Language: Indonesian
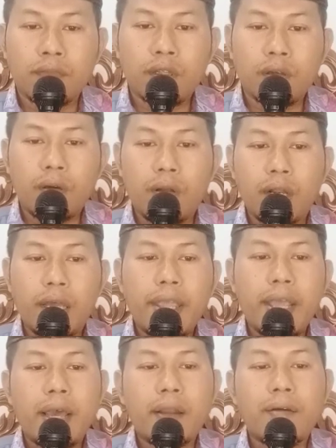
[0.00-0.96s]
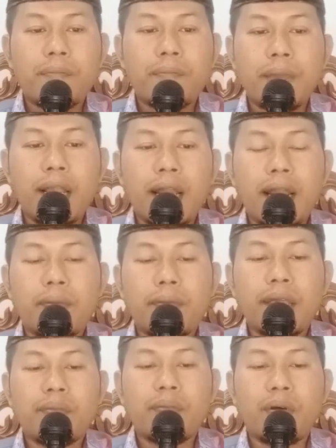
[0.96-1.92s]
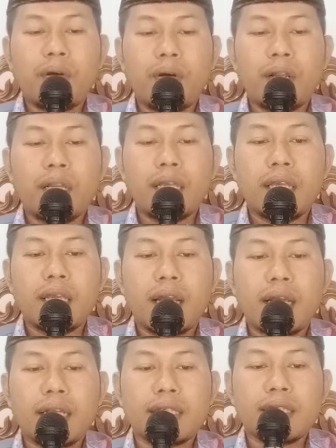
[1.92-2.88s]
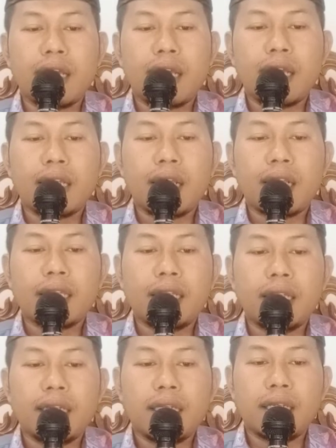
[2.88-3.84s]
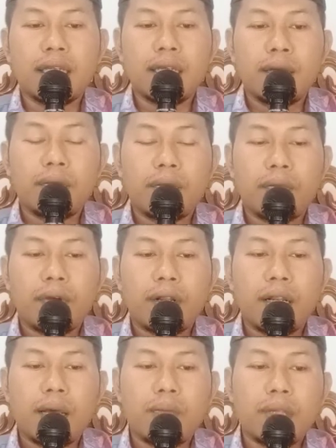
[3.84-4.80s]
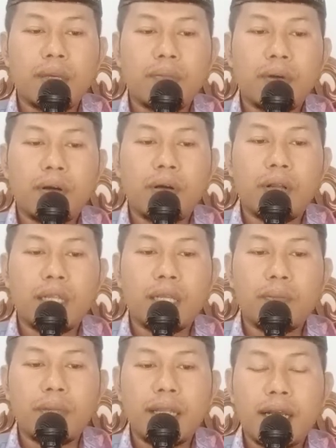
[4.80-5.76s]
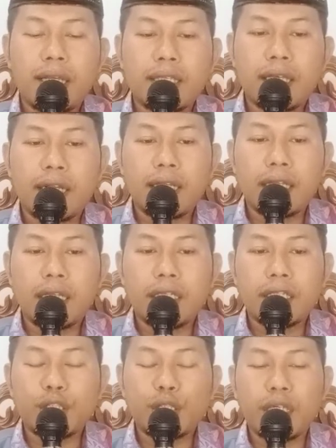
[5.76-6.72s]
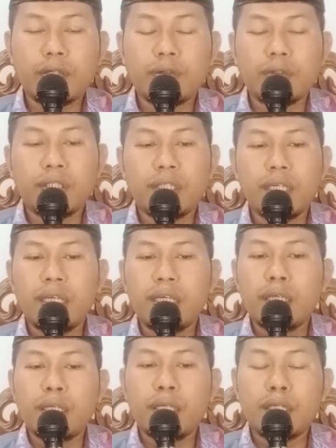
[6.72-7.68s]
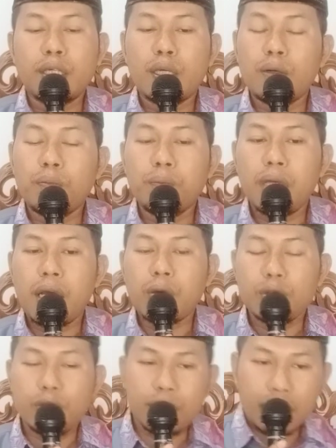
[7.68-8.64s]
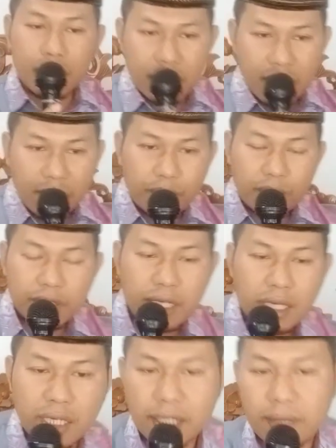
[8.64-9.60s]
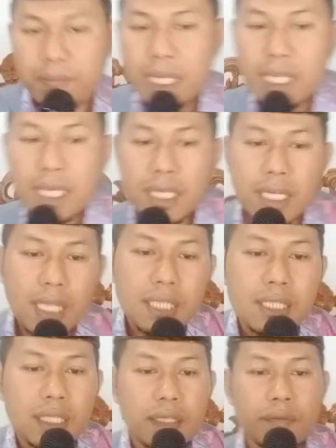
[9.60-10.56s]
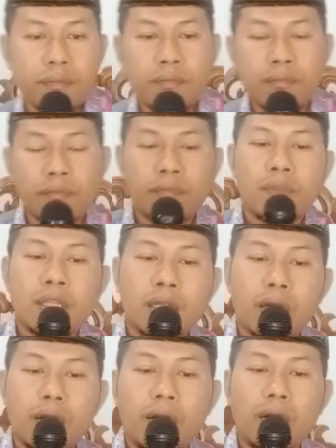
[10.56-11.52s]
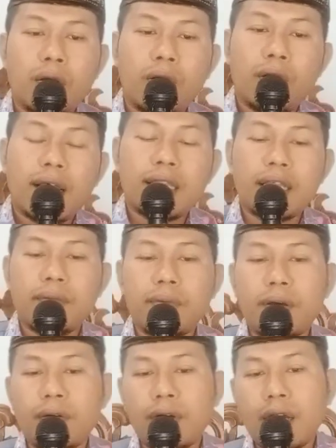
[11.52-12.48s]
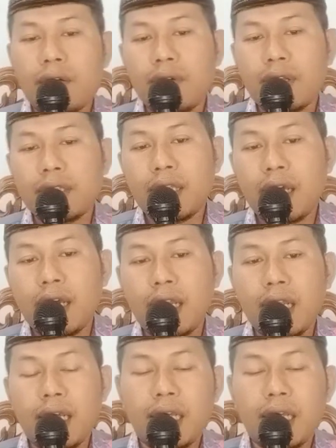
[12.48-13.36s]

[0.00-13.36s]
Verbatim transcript: Qala ya Rabbi lam yabqali hasanatin lam yabqali min hasanatin syai'un ya Rabbi aku sudah tidak punya kebaikan lagi Olah tabaraka wa ta'ala